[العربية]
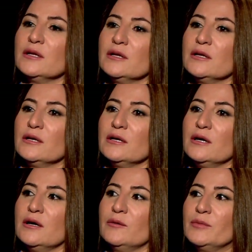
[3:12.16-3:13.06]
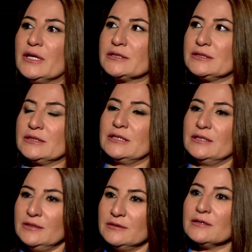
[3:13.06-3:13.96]
الطين تكون من
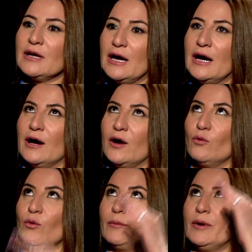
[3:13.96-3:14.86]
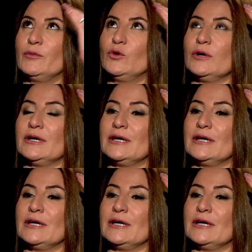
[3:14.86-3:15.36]
الطين المنازل آه وممنوع